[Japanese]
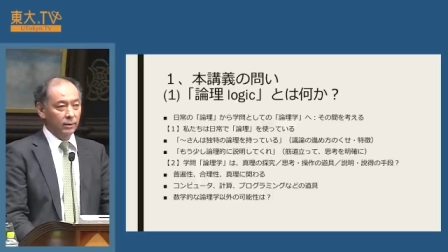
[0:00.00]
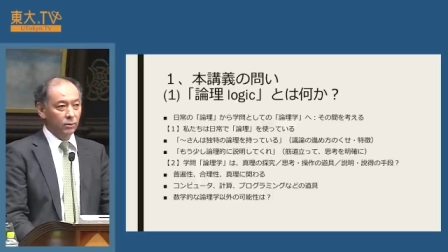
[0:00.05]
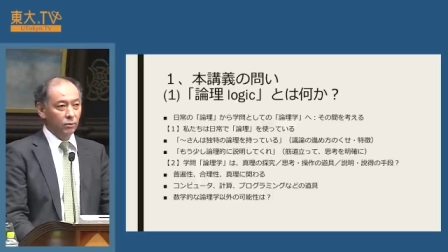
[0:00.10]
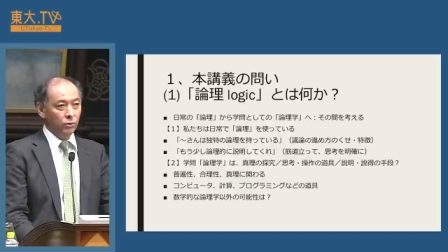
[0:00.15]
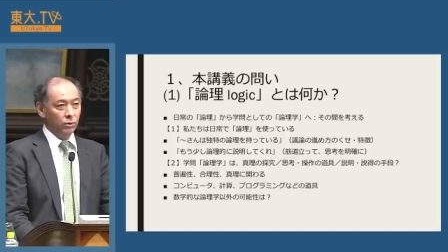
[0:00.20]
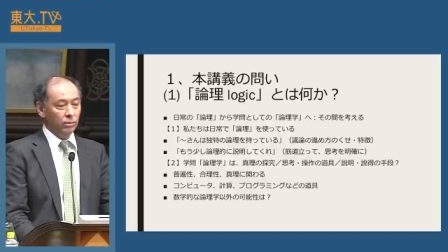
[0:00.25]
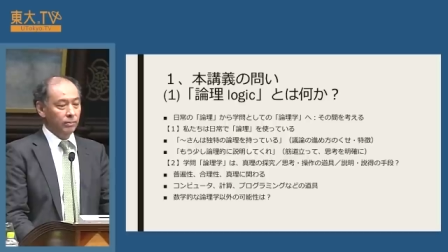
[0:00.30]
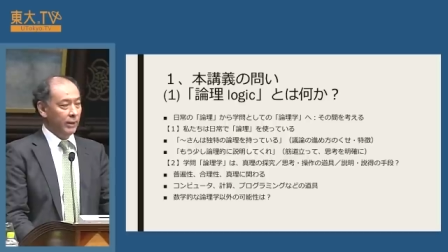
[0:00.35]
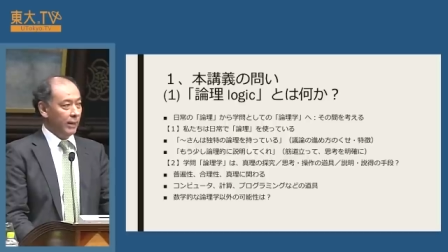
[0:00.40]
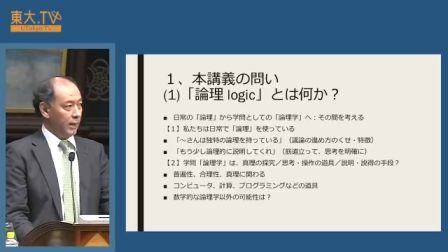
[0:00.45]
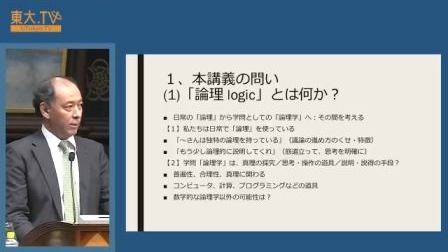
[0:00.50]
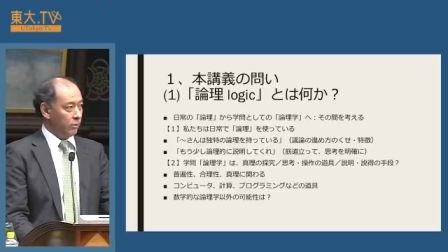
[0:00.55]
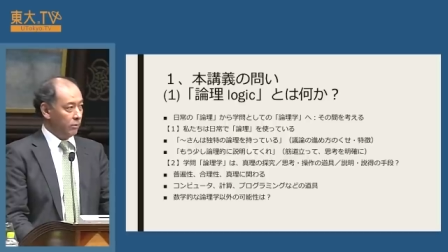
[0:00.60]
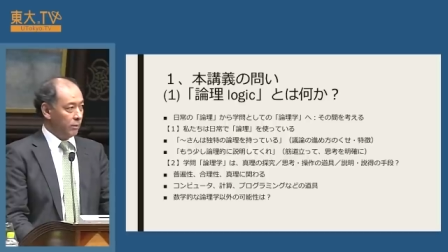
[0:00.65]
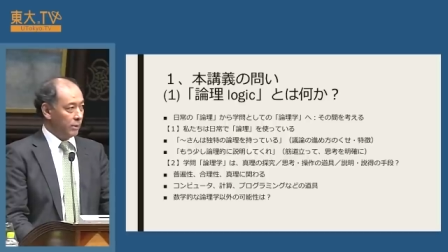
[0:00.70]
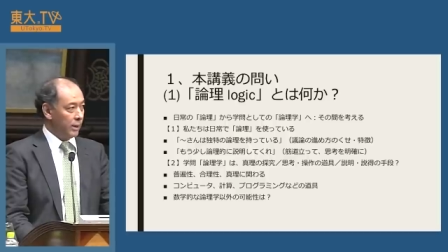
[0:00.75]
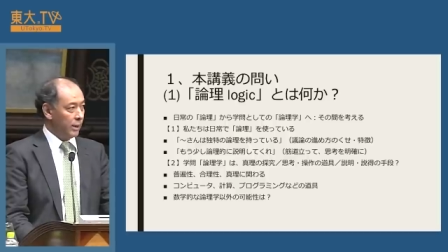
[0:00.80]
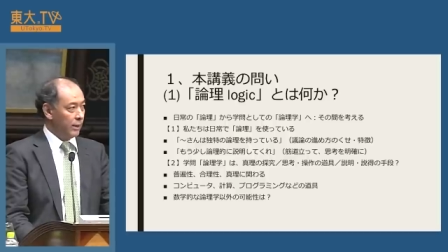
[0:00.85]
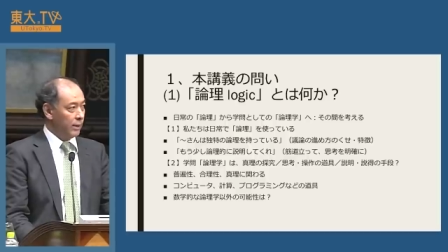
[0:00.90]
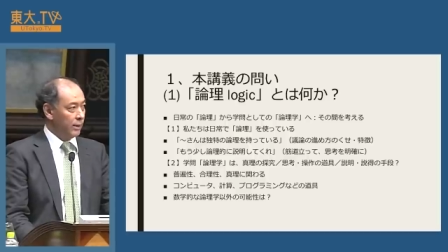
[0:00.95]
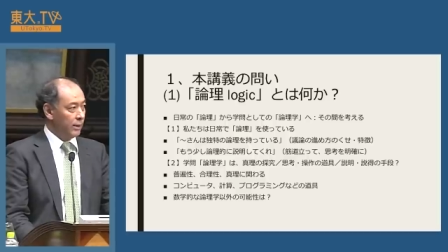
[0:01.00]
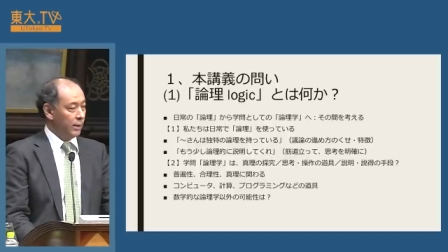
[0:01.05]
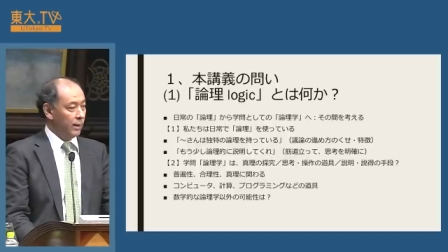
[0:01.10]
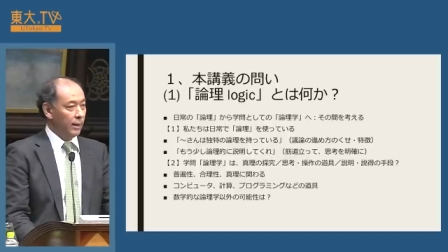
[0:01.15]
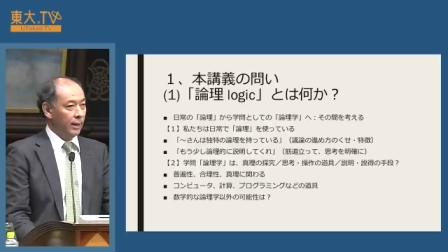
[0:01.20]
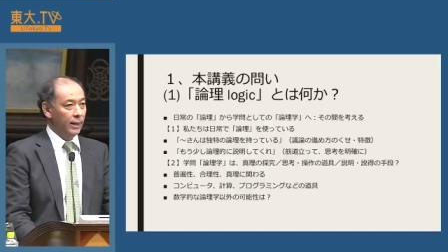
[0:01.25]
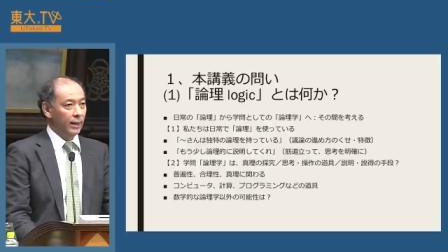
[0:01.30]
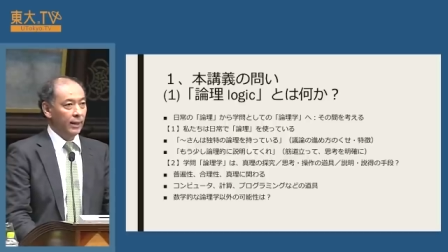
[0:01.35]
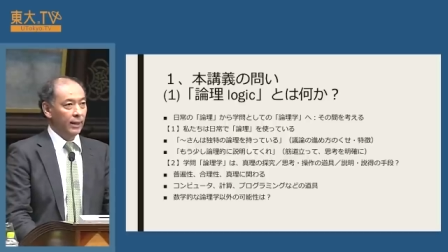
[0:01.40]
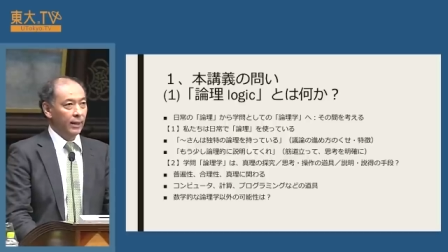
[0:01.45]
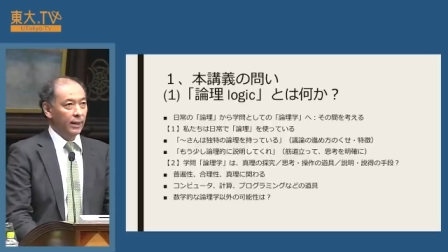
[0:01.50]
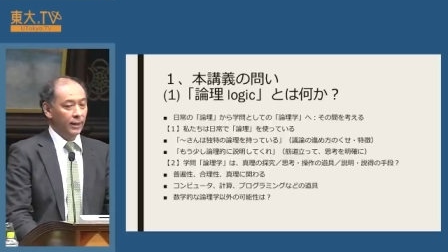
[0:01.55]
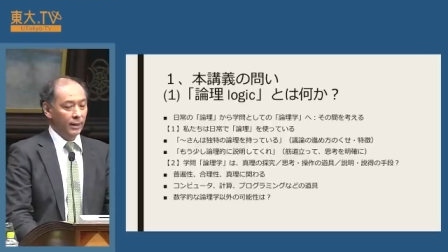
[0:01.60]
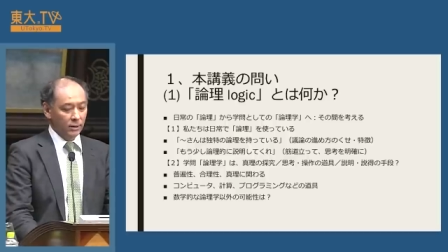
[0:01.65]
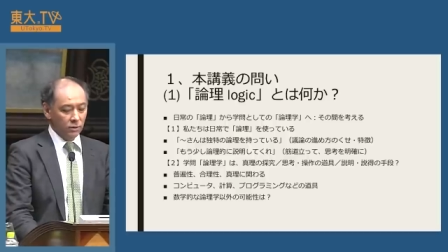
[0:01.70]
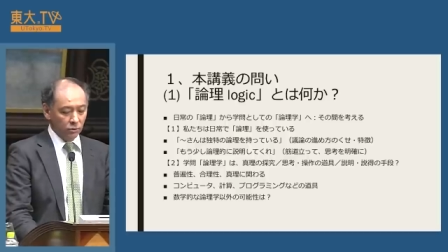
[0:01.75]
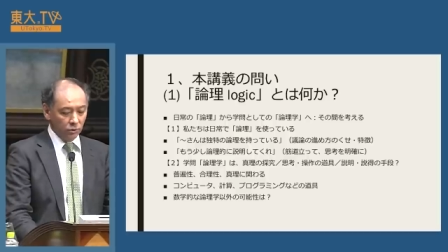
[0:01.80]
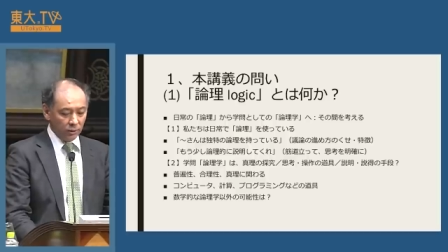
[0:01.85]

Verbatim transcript: どういう意味があるのかえー、